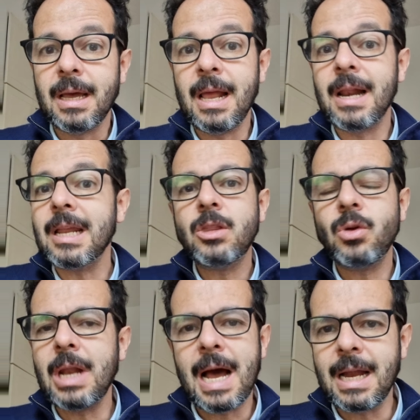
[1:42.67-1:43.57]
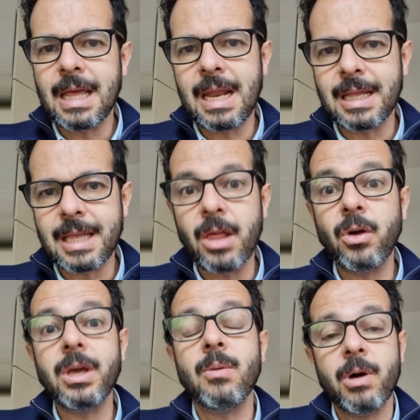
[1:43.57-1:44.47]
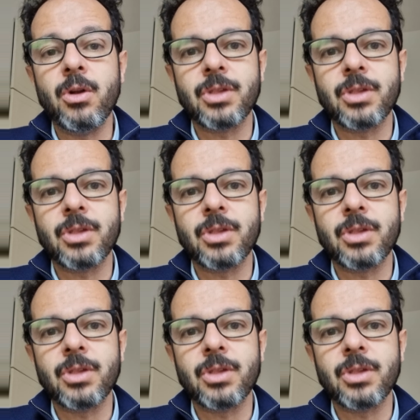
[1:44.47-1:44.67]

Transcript: el resto de las áreas del Estado, y bueno,